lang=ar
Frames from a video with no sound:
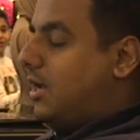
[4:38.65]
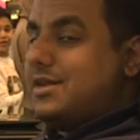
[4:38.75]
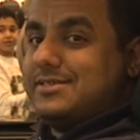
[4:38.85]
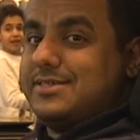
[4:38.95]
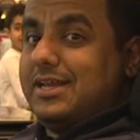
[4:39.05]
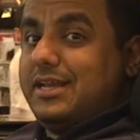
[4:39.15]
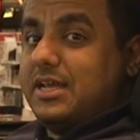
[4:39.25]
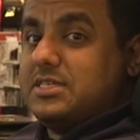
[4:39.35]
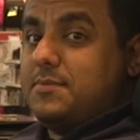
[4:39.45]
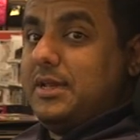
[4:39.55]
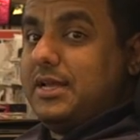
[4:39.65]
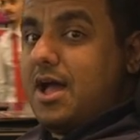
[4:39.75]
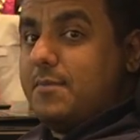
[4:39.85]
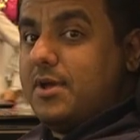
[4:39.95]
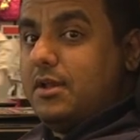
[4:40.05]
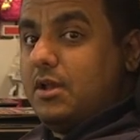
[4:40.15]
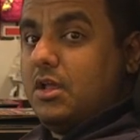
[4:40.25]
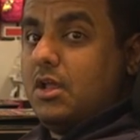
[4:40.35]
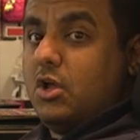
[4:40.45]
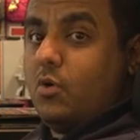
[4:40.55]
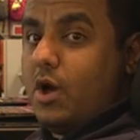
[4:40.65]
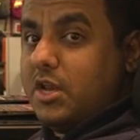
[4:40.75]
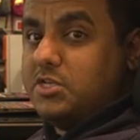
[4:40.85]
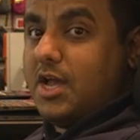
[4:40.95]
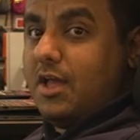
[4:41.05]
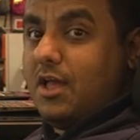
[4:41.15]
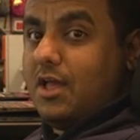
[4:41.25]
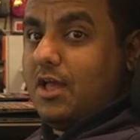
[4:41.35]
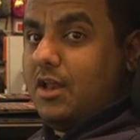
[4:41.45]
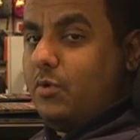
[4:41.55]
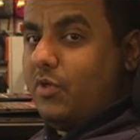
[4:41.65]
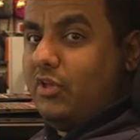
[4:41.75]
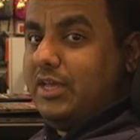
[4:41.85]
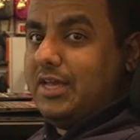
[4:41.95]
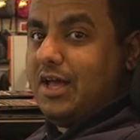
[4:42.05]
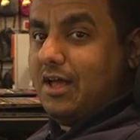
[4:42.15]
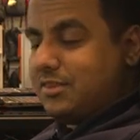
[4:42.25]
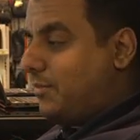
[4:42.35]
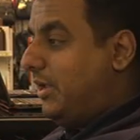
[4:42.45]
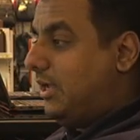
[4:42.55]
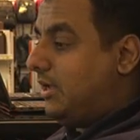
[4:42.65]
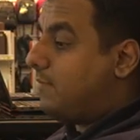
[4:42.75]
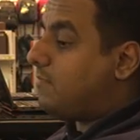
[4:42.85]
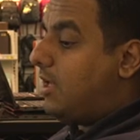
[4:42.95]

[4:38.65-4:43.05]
انزل الكرسي بالكامل وارجع للوضعيه الطبيعيه